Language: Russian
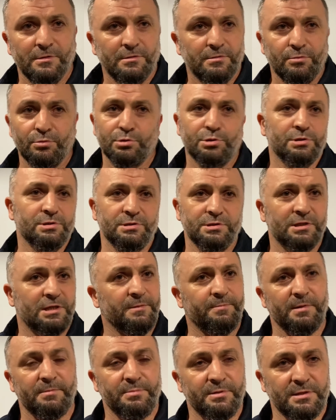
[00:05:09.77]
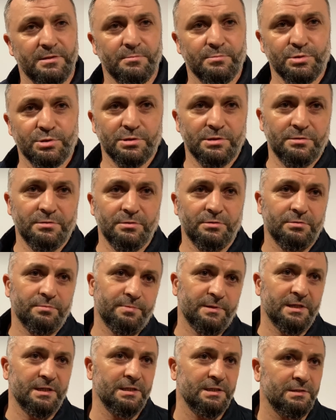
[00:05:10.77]
очень сильно побитому человеку
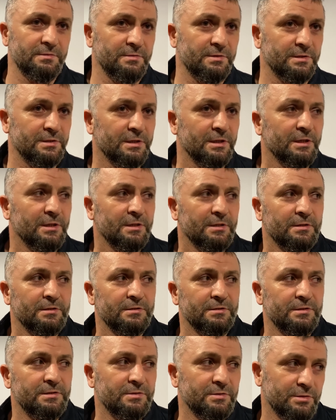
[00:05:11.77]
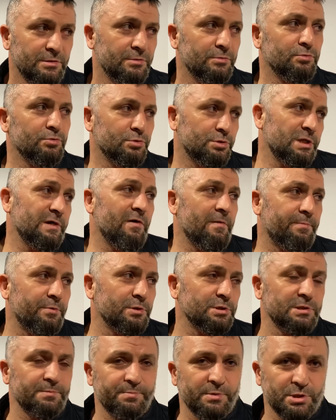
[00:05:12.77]
проигрывает. И у людей
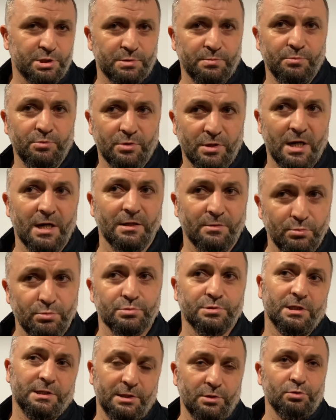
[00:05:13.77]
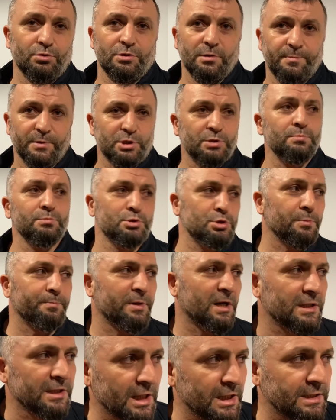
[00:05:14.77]
вопросы, почему, как. Ну, задают, а почему, что
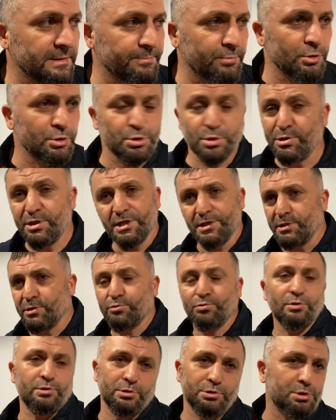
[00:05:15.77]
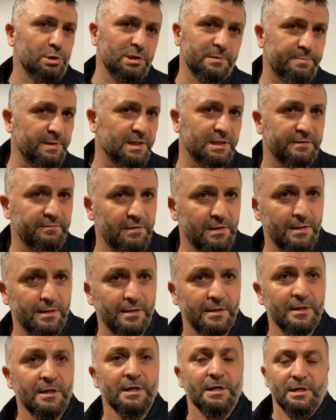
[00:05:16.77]
продали бой, что нет, никто ничего не продавал,
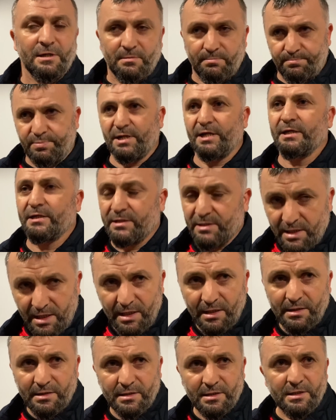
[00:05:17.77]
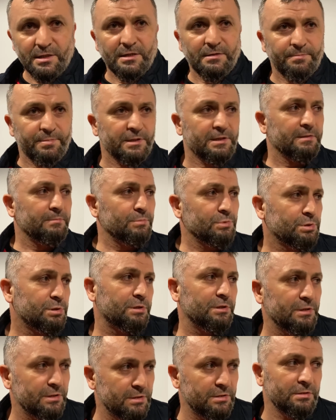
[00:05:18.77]
проиграл, потому что
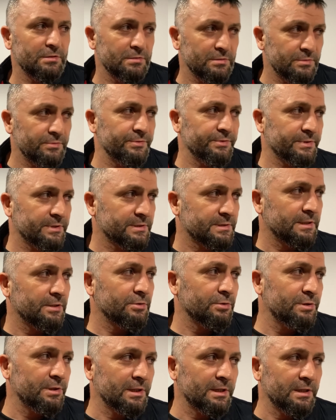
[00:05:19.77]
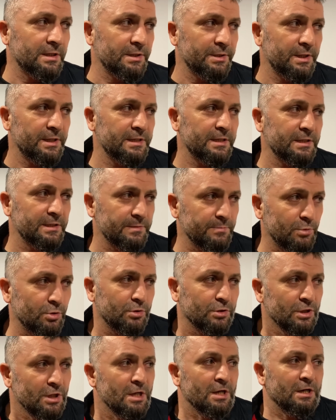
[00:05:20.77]
э, кислородное голодание не мог,
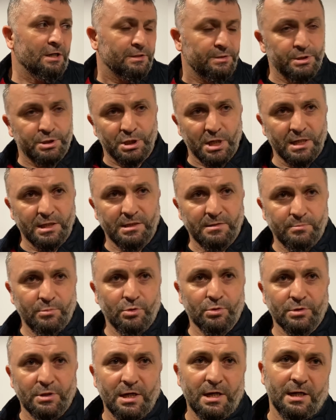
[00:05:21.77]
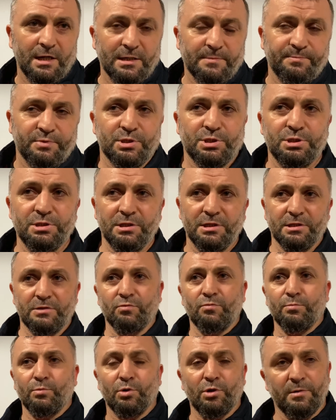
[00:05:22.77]
дышать не мог, да, а причины этому
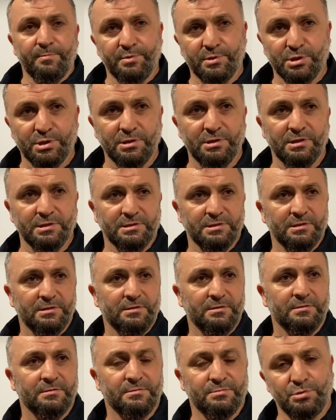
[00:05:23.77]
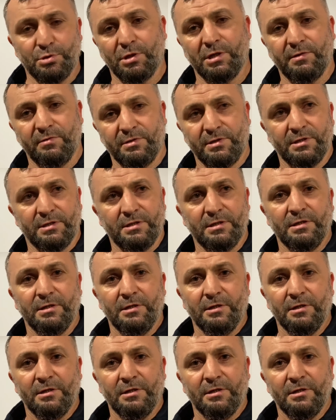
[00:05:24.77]
много причин есть. Что говорить?